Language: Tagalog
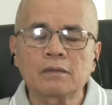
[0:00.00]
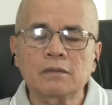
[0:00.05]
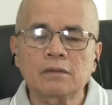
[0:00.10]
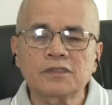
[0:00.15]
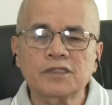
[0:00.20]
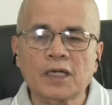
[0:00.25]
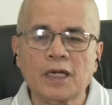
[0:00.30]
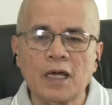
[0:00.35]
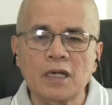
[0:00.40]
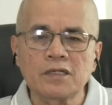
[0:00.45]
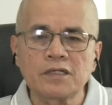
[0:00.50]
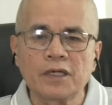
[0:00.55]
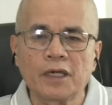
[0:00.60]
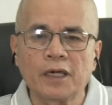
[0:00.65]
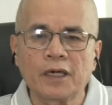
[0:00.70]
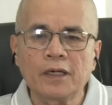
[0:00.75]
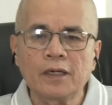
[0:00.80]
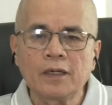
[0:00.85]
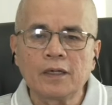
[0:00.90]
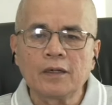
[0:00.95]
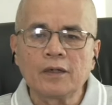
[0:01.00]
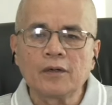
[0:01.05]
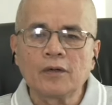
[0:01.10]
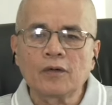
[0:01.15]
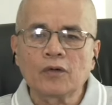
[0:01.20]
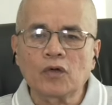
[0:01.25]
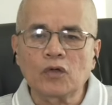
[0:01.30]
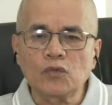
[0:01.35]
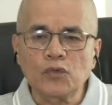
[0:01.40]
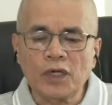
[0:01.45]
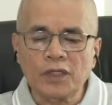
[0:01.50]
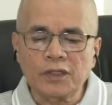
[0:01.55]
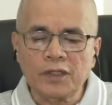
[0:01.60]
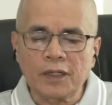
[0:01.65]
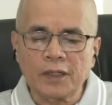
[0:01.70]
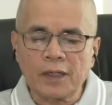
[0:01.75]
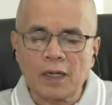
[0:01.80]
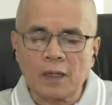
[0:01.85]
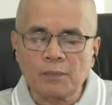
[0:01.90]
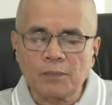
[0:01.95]
sa kalye kung
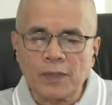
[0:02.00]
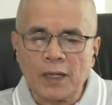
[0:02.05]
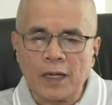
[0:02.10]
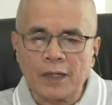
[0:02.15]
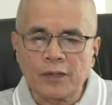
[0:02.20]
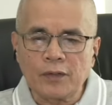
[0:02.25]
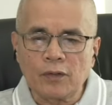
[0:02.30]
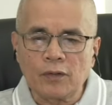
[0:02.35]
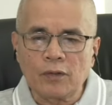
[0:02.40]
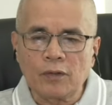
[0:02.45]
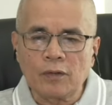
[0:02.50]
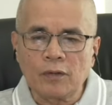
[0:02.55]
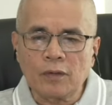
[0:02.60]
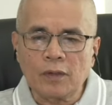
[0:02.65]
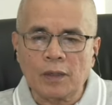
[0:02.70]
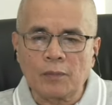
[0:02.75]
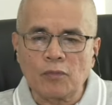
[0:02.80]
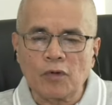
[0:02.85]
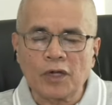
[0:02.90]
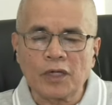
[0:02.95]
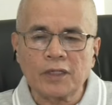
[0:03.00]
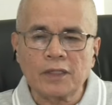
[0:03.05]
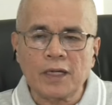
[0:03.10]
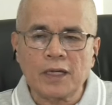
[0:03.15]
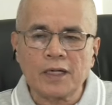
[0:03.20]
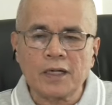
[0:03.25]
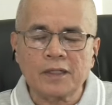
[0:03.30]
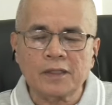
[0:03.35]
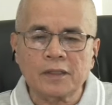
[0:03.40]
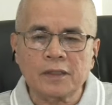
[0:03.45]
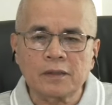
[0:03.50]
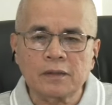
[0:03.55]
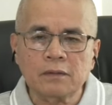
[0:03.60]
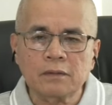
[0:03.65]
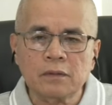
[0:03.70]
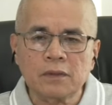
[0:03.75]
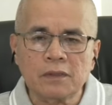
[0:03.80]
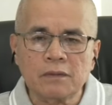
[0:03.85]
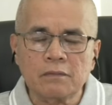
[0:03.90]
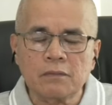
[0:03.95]
whether ang plano amo ah, gid na
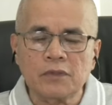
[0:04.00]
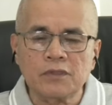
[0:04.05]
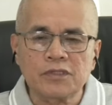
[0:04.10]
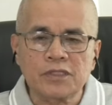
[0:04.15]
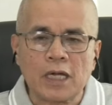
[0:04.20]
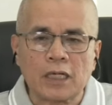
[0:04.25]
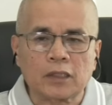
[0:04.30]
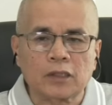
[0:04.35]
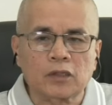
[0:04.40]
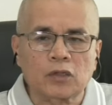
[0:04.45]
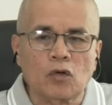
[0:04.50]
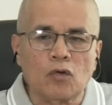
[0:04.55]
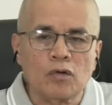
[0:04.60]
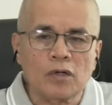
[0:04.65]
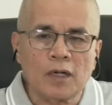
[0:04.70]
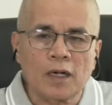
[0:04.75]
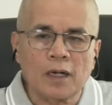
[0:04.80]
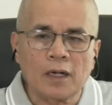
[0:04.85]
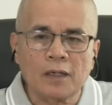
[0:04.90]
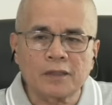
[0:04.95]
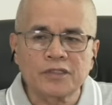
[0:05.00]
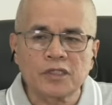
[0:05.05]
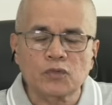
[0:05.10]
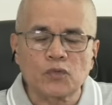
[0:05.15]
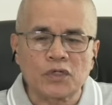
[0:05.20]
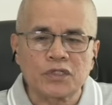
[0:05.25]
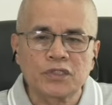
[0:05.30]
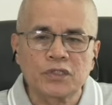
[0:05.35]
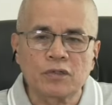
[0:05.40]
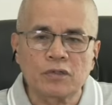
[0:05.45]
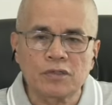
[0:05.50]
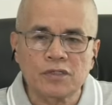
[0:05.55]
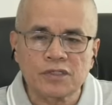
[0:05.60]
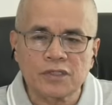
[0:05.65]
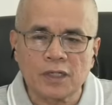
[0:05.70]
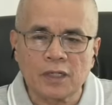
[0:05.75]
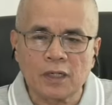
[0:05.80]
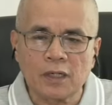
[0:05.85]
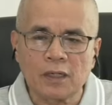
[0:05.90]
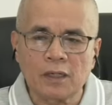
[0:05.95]
ang insakto nga ah, sitwasyon
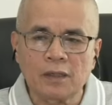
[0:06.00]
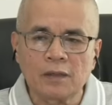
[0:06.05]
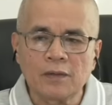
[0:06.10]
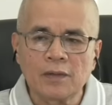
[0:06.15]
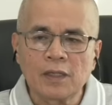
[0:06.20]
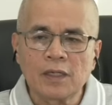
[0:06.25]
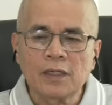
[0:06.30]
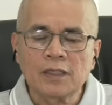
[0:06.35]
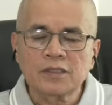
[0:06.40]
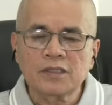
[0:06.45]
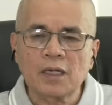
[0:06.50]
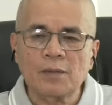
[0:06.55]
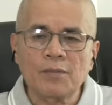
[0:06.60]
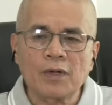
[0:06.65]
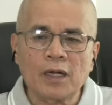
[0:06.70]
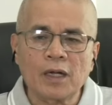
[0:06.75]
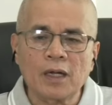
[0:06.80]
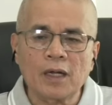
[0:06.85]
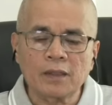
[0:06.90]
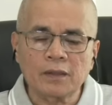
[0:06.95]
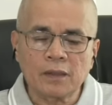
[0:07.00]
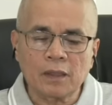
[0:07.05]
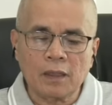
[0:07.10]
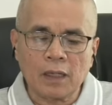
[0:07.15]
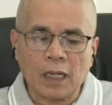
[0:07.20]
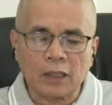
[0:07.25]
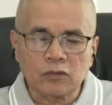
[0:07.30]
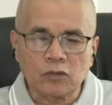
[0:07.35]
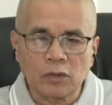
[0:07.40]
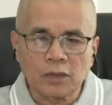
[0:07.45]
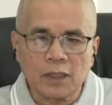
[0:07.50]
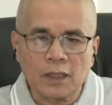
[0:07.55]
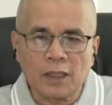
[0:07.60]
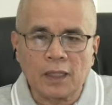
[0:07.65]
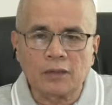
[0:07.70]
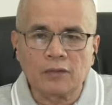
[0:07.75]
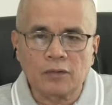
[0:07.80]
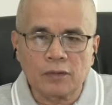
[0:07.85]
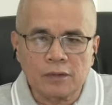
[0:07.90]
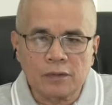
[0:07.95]
sa sa mga aton
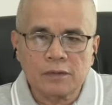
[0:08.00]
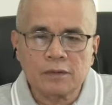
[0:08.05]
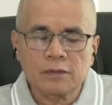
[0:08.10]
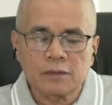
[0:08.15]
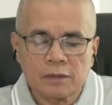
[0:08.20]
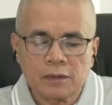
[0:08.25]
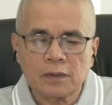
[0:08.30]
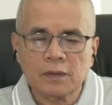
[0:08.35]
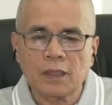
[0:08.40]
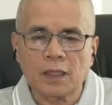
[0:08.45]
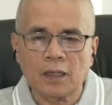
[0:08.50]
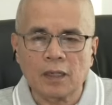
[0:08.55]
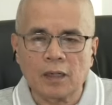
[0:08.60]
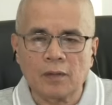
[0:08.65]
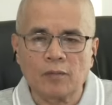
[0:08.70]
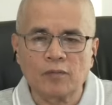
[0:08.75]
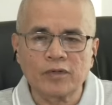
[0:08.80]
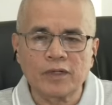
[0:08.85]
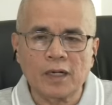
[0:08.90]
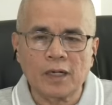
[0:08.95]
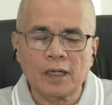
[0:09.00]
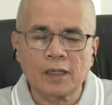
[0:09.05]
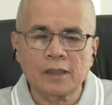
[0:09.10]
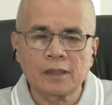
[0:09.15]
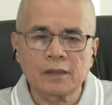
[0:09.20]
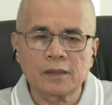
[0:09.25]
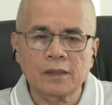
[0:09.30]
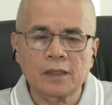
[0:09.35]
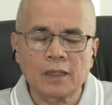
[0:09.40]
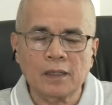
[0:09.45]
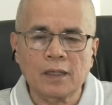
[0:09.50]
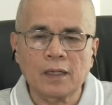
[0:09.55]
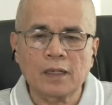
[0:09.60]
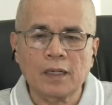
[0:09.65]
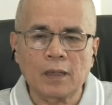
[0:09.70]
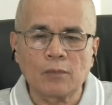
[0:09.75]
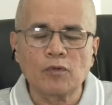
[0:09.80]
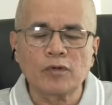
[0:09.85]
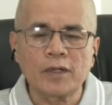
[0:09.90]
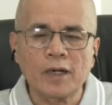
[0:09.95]
dalanon uh, ah, amo nang
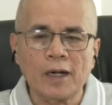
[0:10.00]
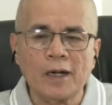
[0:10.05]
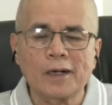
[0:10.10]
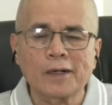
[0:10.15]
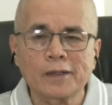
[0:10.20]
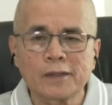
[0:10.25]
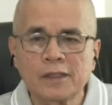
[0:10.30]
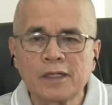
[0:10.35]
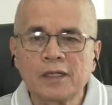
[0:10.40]
amo na ang